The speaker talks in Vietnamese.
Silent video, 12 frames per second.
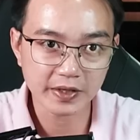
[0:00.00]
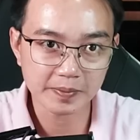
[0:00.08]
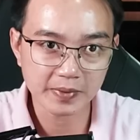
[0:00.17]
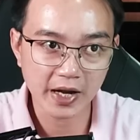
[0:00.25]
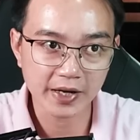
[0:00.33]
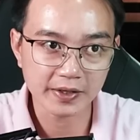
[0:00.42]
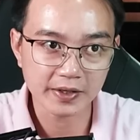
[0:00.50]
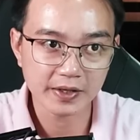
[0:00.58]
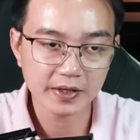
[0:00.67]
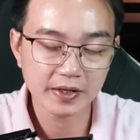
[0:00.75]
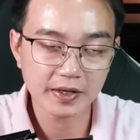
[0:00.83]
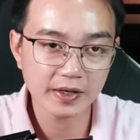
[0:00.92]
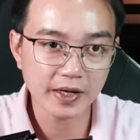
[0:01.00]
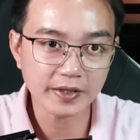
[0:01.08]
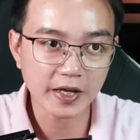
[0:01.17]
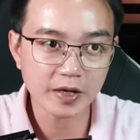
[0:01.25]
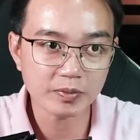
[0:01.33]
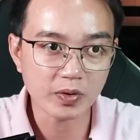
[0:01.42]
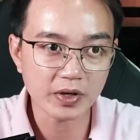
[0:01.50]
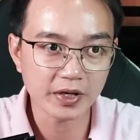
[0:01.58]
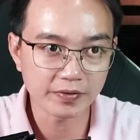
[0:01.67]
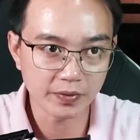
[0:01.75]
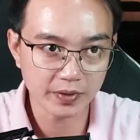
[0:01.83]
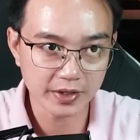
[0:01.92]
5 ngày để theo một người
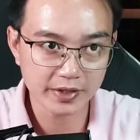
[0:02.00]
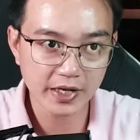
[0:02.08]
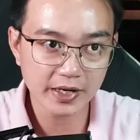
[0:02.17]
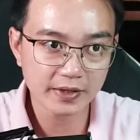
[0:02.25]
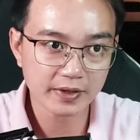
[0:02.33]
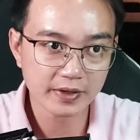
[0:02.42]
phụ nữ khác.